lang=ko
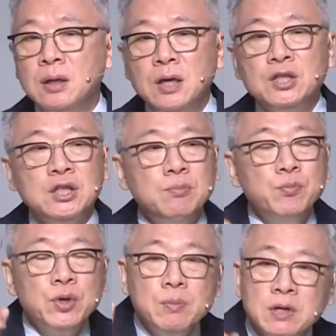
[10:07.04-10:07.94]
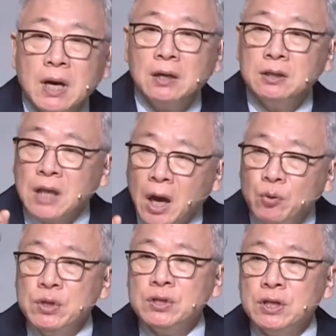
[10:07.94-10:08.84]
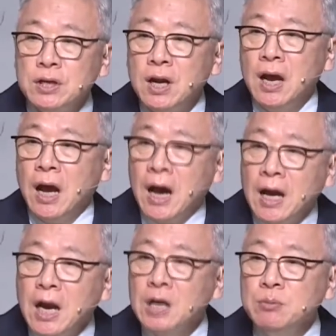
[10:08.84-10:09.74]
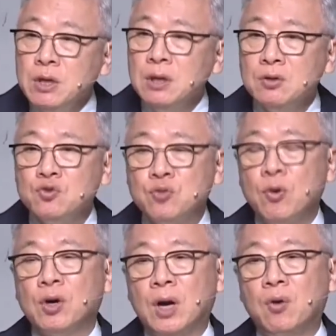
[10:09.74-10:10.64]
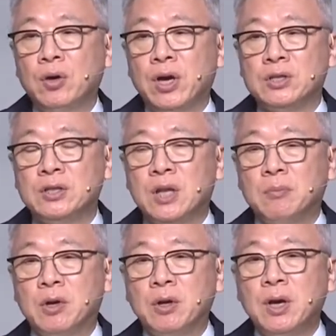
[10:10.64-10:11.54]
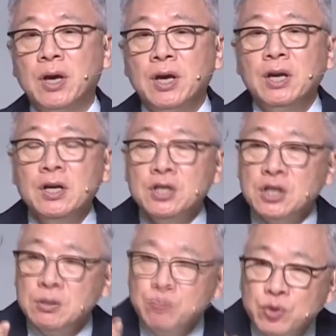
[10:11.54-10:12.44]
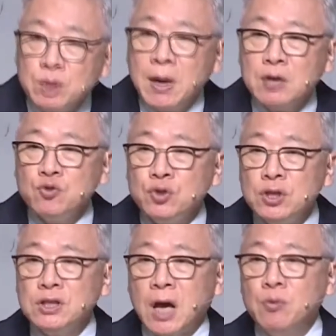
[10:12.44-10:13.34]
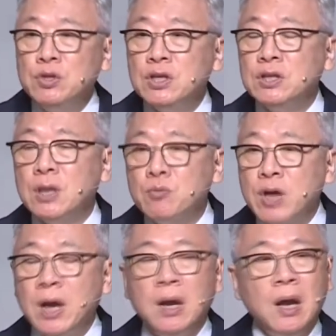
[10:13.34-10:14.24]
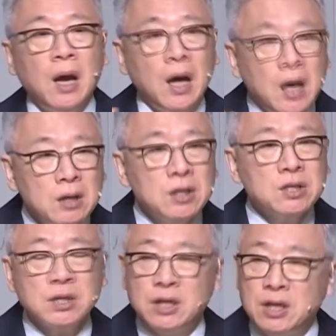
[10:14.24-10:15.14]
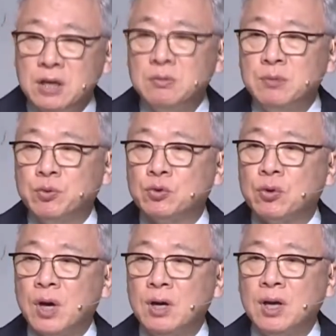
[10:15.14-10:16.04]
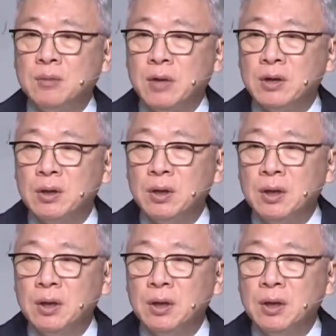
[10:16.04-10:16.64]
이 심부름을 가는 다윗을 하나님이 주목하고 계신단 말이에요. 이런 심부름 할 수 있는 다윗이기 때문에 하나님께서 기름을 붓도록 한 거란 말이에요.